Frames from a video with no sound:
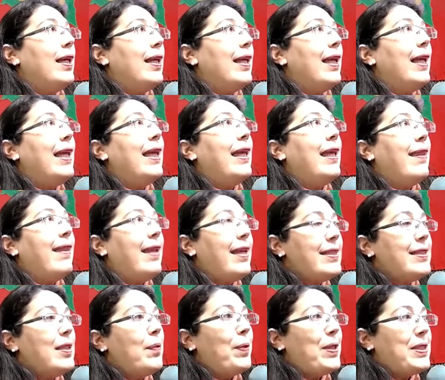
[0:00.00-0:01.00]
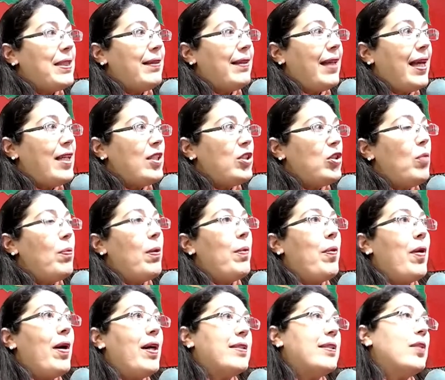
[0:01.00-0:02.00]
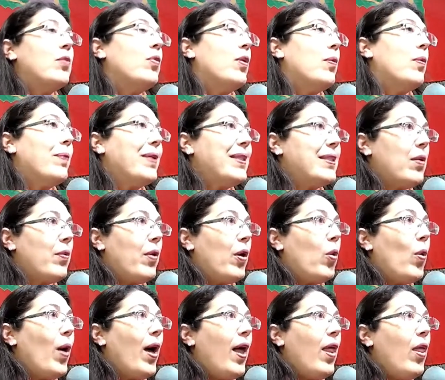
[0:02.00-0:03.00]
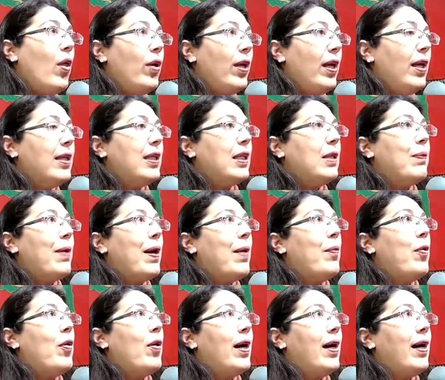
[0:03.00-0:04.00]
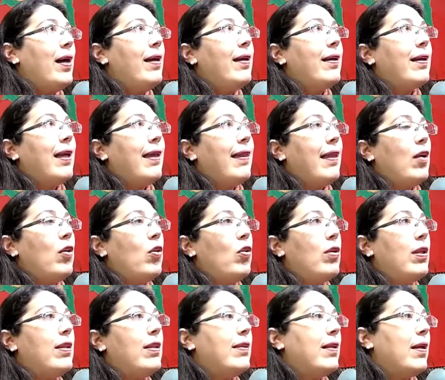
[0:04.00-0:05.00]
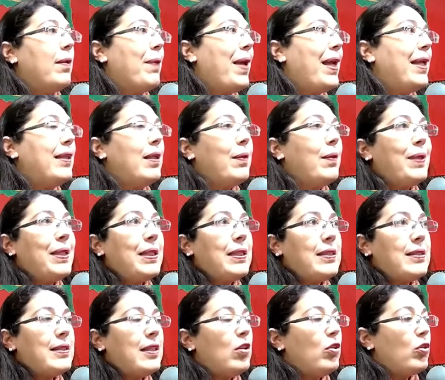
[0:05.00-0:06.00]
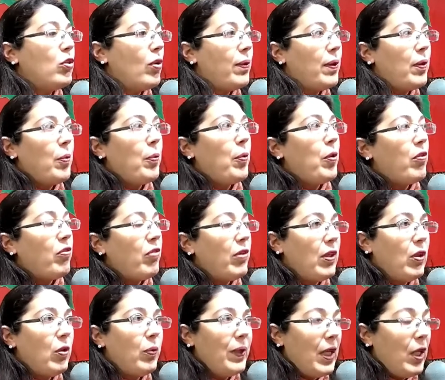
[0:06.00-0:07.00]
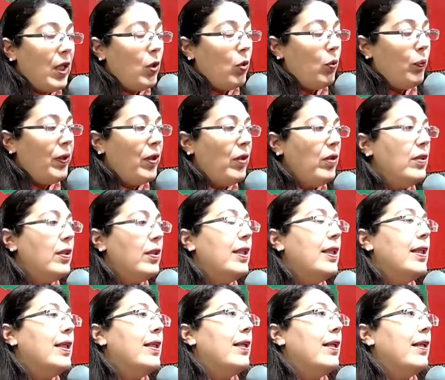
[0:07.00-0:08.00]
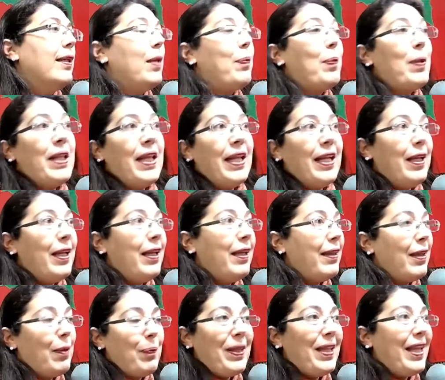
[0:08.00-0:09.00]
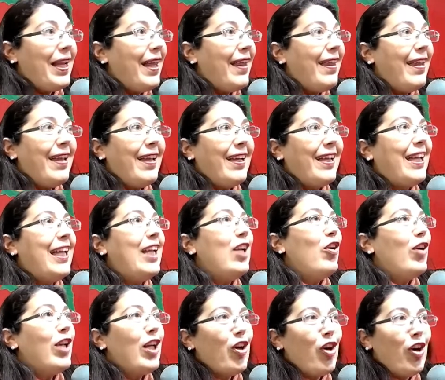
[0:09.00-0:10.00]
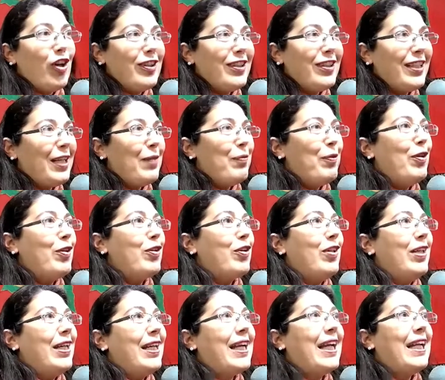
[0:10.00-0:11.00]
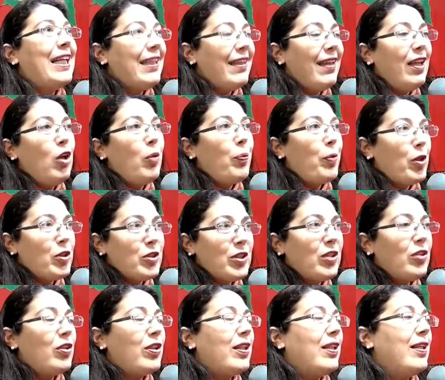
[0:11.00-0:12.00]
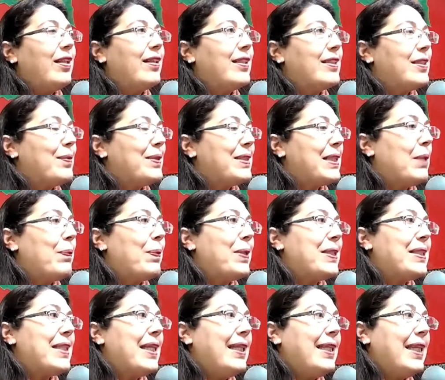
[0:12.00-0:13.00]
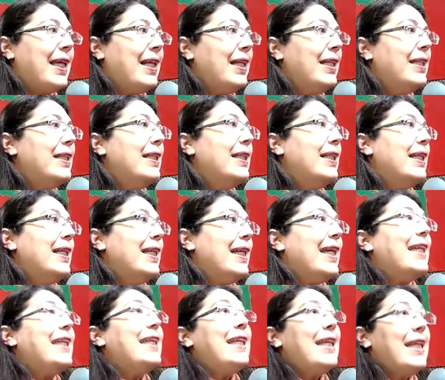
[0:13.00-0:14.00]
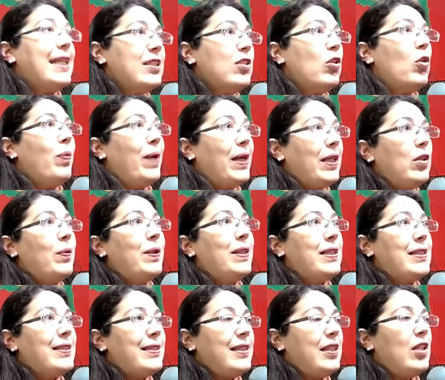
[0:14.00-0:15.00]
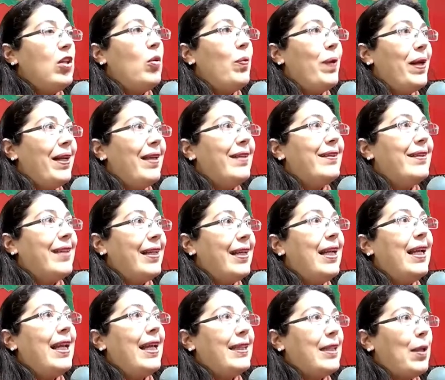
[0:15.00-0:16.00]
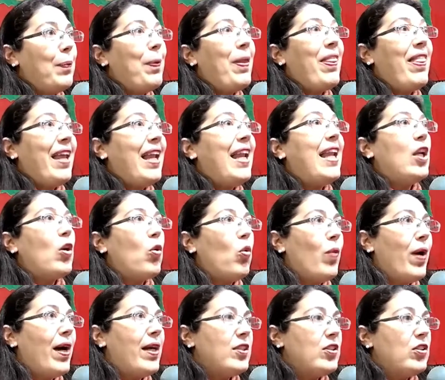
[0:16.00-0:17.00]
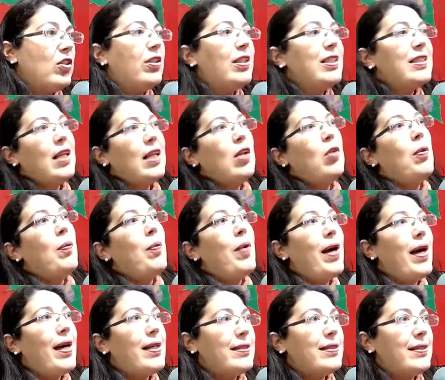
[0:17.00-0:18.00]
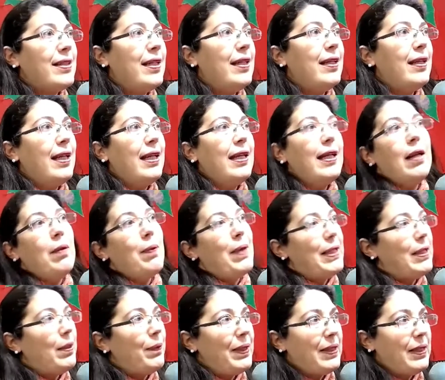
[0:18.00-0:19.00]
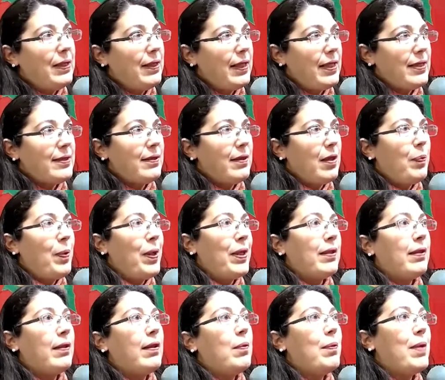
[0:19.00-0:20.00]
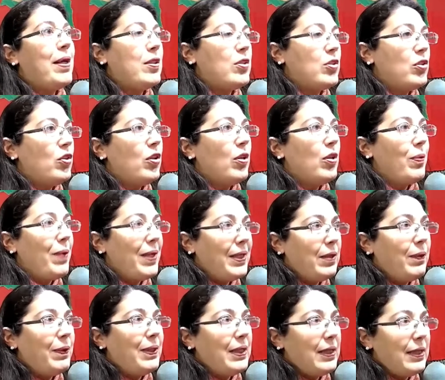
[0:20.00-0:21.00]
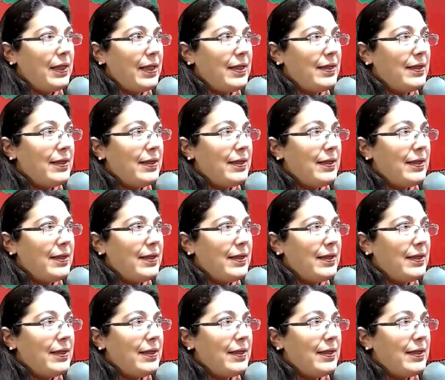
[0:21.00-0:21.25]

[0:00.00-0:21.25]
Eh, de esa presentación vamos a hacer una mesa evaluadora y vamos a quedarnos entre 20 a 25, todavía no hemos definido bien el número, dependerá de qué nos encontremos con la calidad de los proyectos que, se vayan a presentar. Y esos 20 o 25 van a estar en la etapa de la incubación, que ya lo vamos a hacer en el 2023, a partir de marzo de 2023.